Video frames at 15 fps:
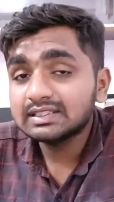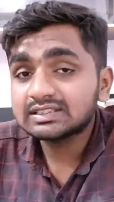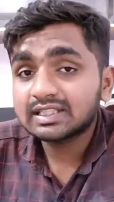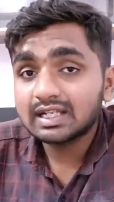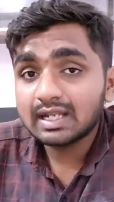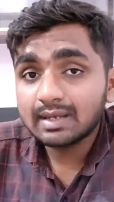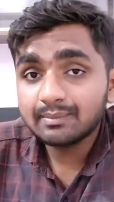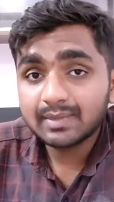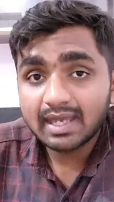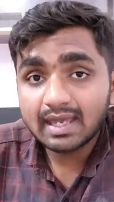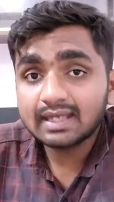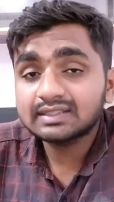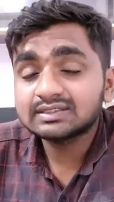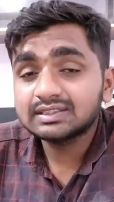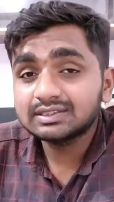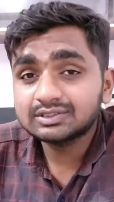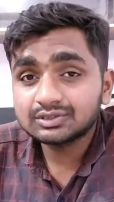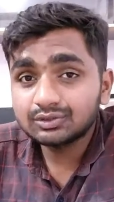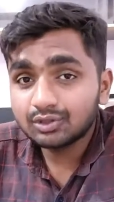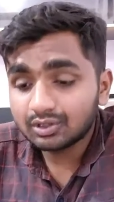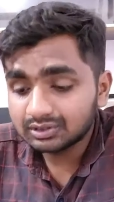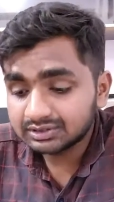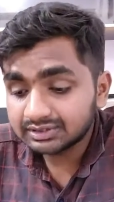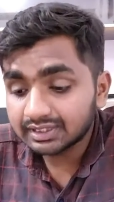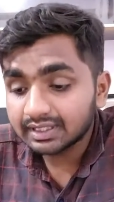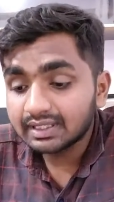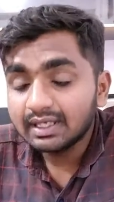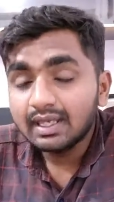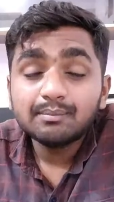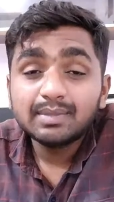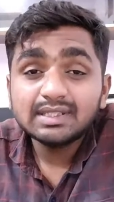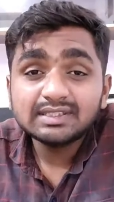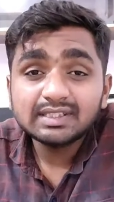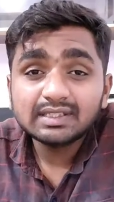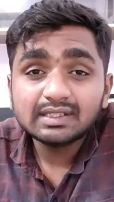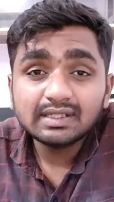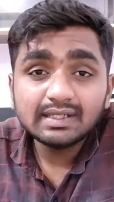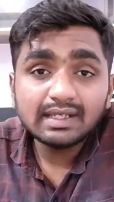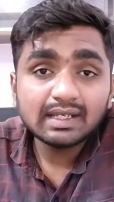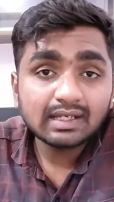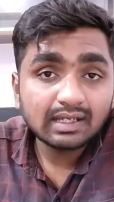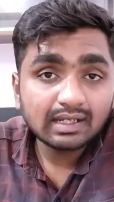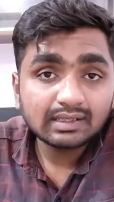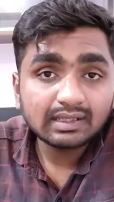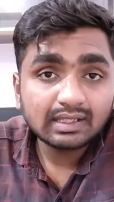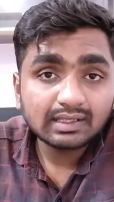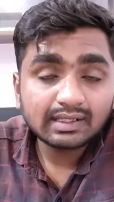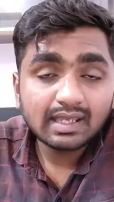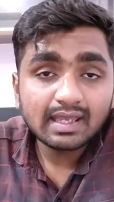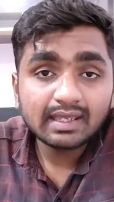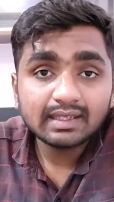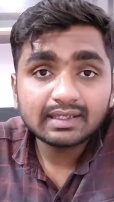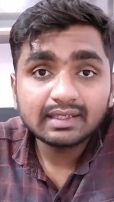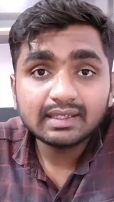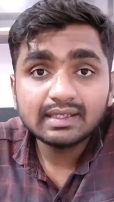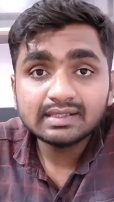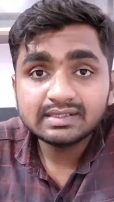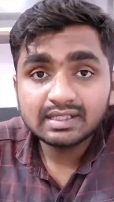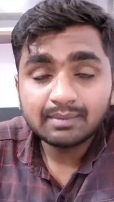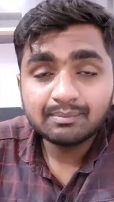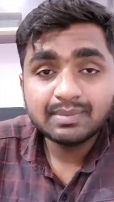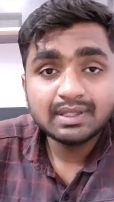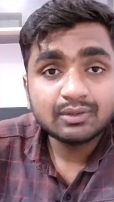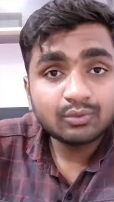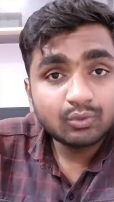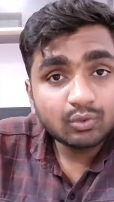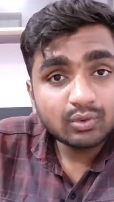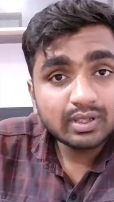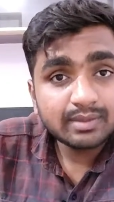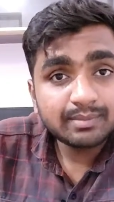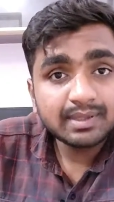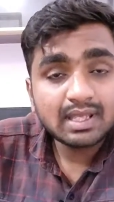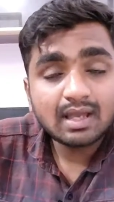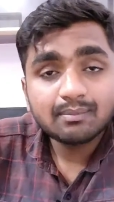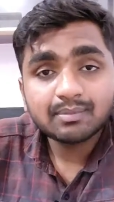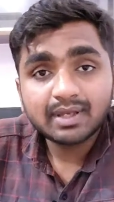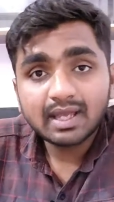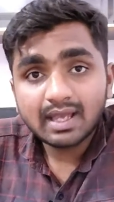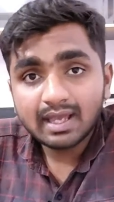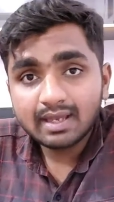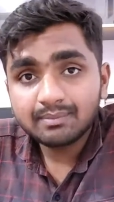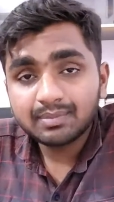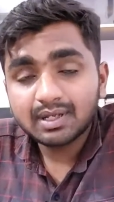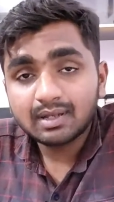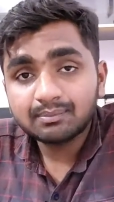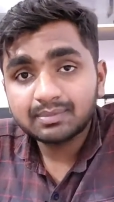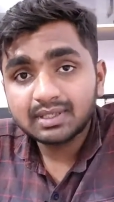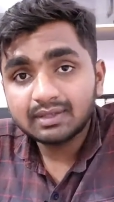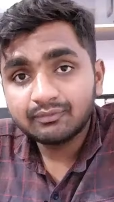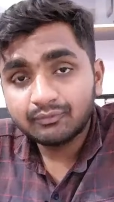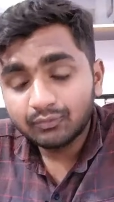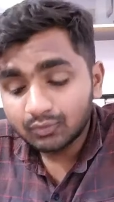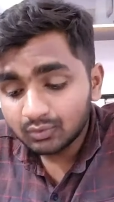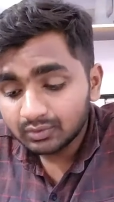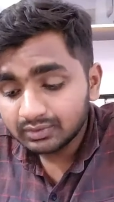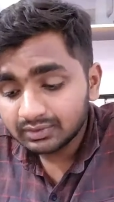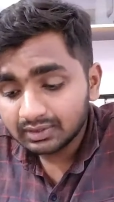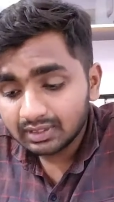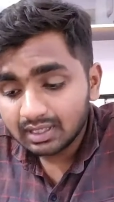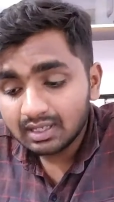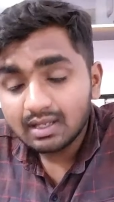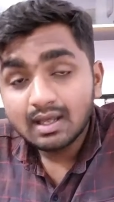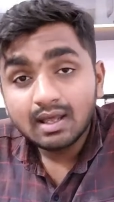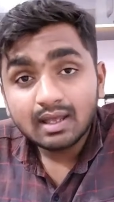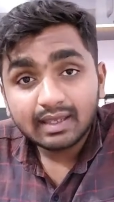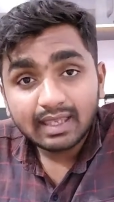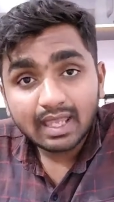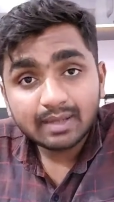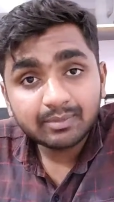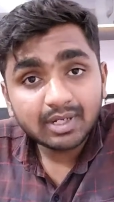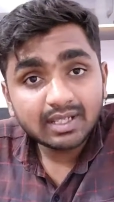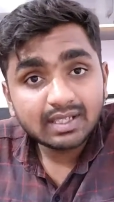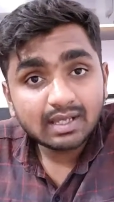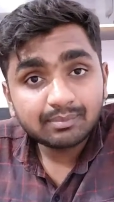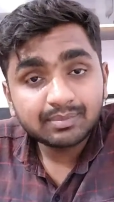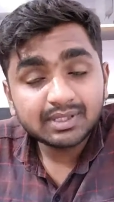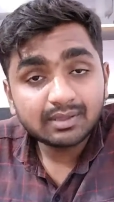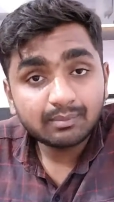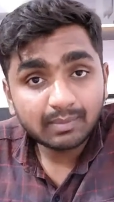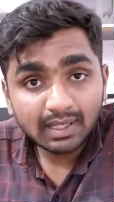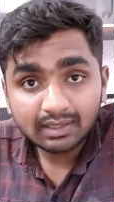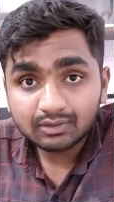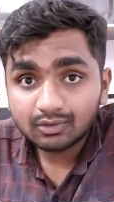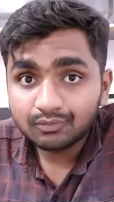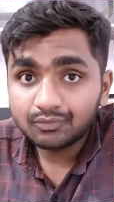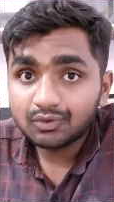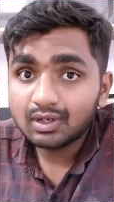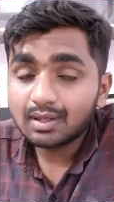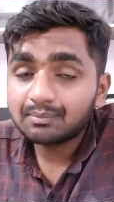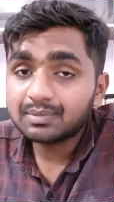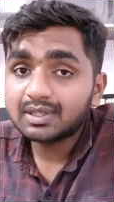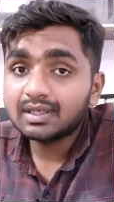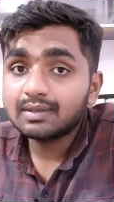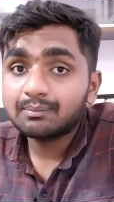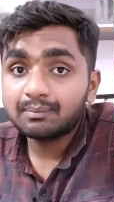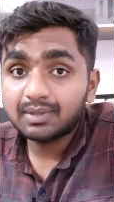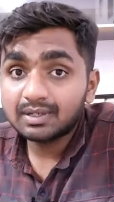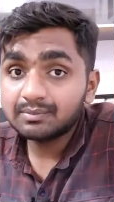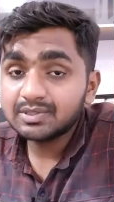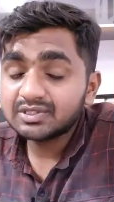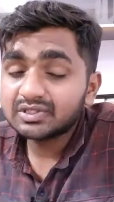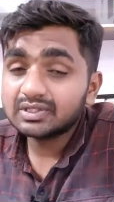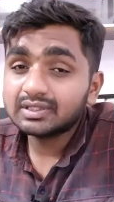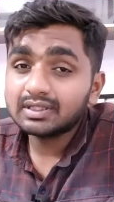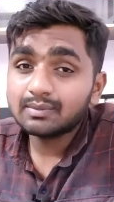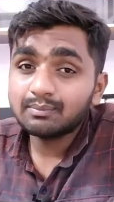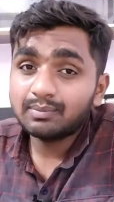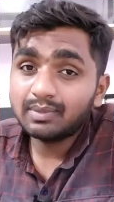इसका नाम एक्सेस डॉट से बेसिकली ये करता क्या है कि जब भी कोई भी आपका ऐप आपके फ़ोन का कैमरा या फिर माइक्रोफोन आपके परमिशन के